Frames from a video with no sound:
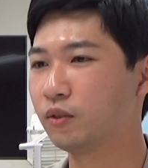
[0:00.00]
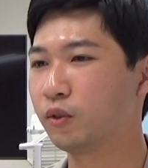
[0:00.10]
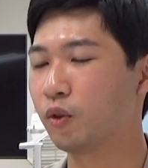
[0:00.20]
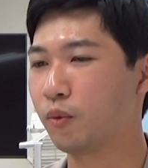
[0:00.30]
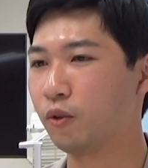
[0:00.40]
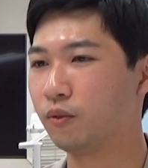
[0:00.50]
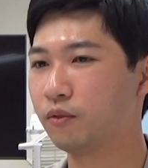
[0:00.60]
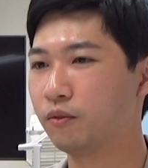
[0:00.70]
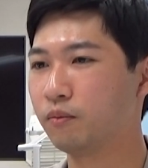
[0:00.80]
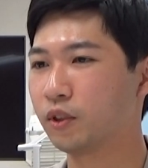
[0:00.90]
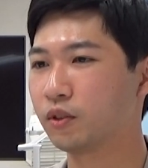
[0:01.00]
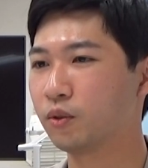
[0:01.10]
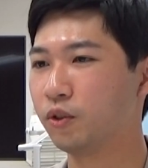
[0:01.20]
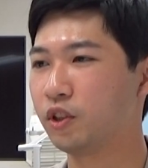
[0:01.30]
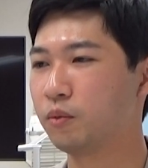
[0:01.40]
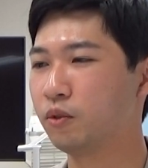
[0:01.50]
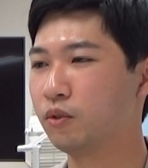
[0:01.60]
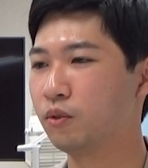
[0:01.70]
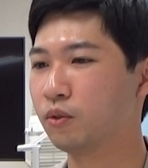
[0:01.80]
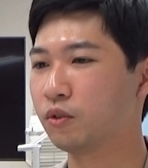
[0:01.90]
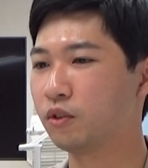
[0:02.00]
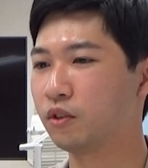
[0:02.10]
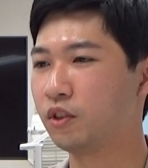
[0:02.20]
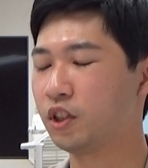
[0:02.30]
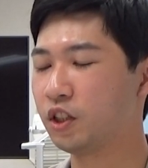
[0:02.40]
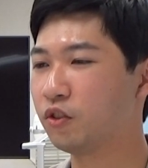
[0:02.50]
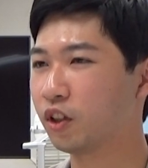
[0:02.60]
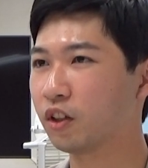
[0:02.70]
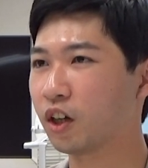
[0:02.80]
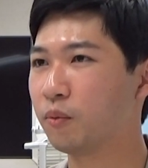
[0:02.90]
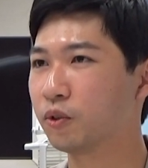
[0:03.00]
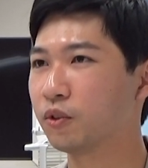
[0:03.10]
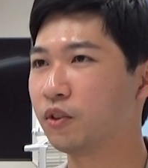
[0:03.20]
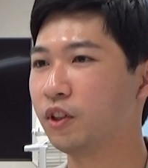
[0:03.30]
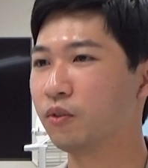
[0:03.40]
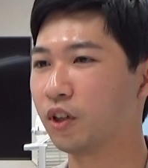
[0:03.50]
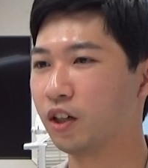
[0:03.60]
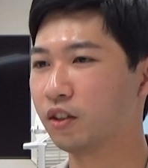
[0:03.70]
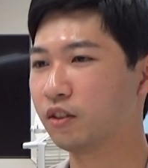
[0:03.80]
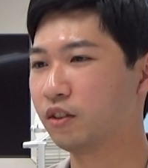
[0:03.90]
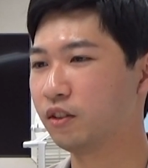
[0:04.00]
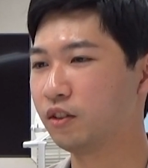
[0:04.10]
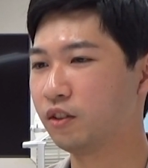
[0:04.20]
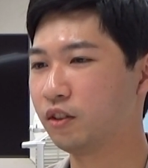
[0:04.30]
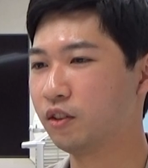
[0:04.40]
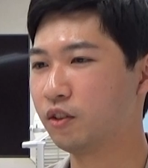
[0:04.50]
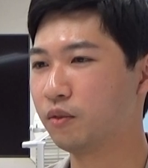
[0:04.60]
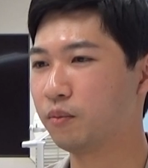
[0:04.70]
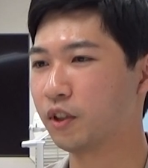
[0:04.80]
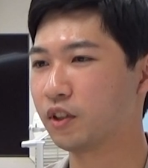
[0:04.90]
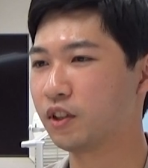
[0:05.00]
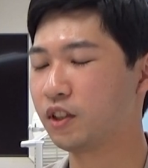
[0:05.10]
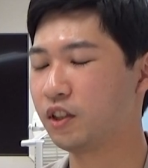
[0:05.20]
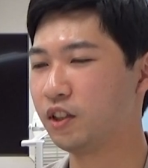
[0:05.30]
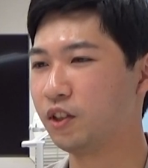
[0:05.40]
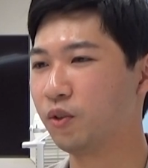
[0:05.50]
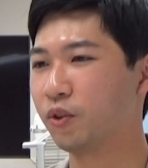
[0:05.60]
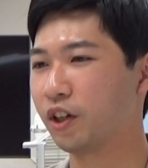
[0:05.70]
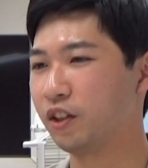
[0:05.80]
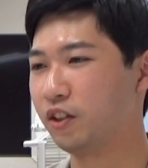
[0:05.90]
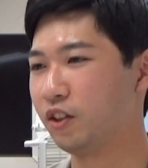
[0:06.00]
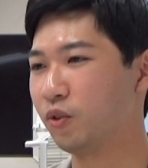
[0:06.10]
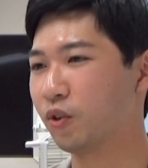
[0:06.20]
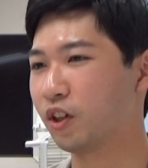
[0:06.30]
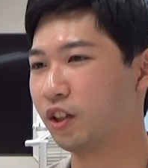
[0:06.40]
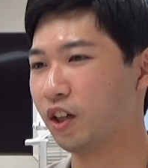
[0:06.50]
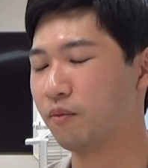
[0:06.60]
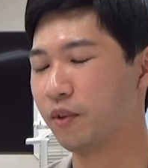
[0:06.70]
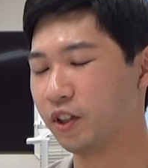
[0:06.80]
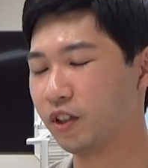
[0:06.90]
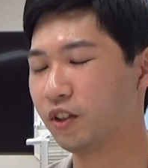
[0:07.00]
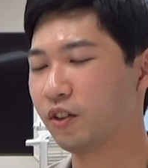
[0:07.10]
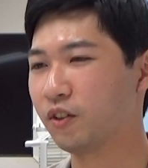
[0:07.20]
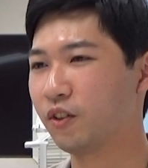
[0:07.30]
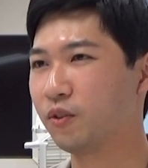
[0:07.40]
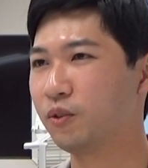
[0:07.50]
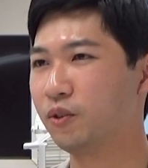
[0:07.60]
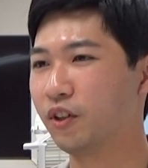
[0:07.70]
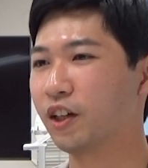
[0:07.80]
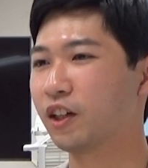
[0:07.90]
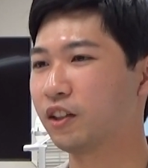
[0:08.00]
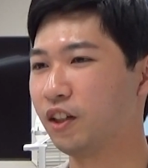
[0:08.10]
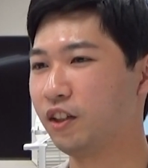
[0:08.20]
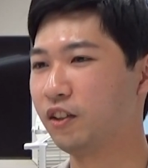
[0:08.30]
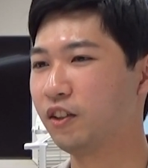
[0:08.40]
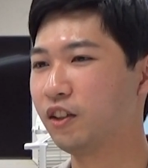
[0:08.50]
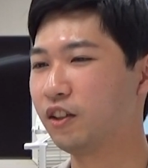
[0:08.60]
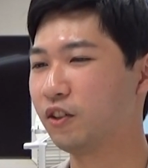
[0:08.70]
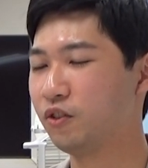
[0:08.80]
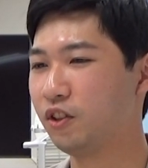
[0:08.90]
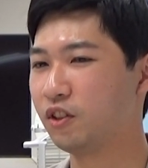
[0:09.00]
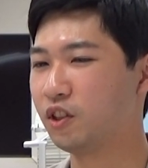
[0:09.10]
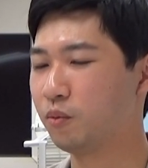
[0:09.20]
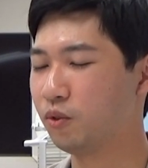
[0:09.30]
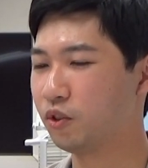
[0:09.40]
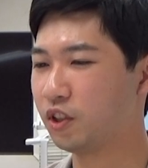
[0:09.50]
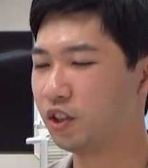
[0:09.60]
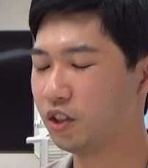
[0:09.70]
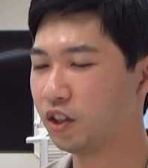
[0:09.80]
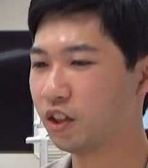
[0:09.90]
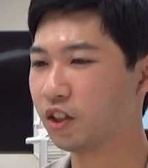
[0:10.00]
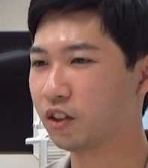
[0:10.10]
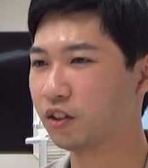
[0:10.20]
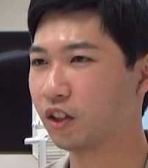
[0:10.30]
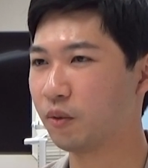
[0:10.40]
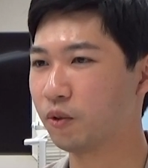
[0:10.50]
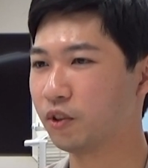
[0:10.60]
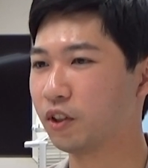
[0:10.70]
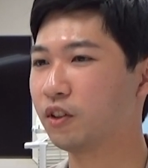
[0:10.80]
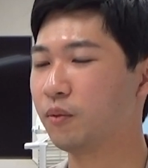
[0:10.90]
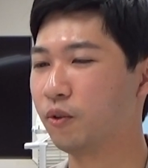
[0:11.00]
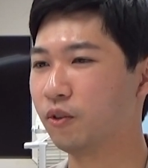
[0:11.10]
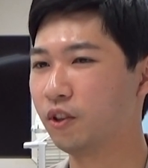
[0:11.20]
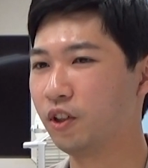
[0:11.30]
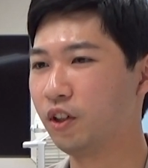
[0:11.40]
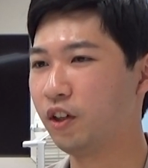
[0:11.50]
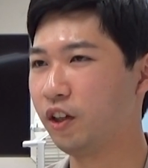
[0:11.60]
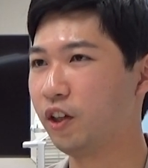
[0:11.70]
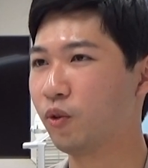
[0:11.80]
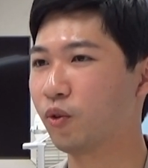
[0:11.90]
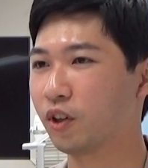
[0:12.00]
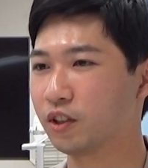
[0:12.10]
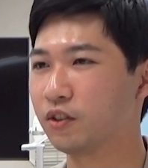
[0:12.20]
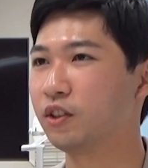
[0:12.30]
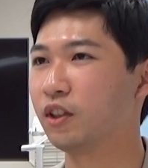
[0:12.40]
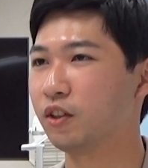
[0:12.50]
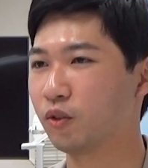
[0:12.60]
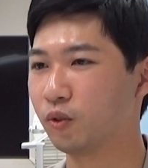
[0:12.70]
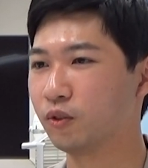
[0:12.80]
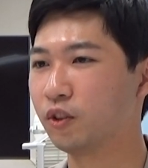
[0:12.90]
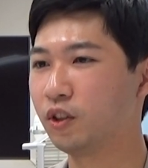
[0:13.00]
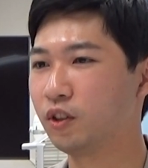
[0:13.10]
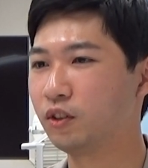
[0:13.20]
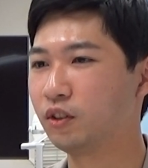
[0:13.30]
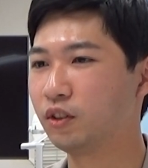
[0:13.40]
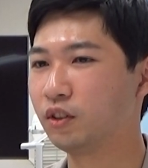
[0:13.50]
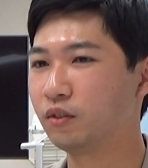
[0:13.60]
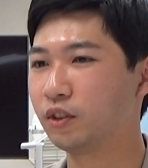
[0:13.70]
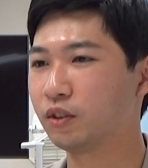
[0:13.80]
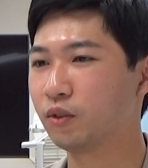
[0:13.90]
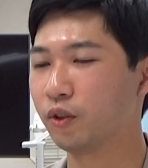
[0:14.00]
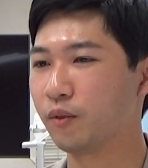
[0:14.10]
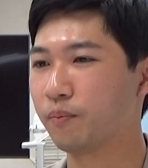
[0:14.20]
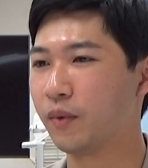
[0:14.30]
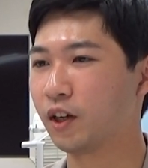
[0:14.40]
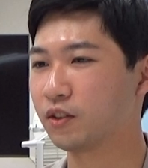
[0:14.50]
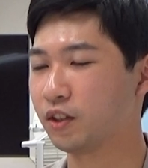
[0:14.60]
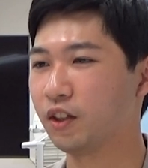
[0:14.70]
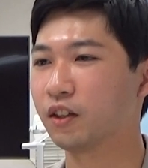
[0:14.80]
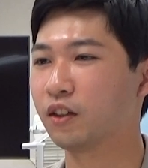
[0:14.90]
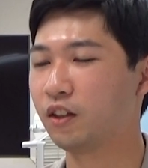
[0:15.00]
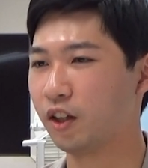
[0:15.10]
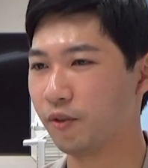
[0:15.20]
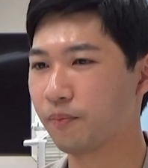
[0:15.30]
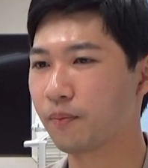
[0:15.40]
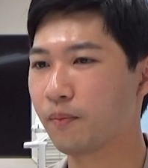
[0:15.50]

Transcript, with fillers: というのも、まあ、すごい自分の自信のあった科目っていうのが、まあ、C 評価や D 評価であまり振るわなかったり逆に自分の自信がなかった科目であっても A 評価がついたりとすごいばらつきがあって、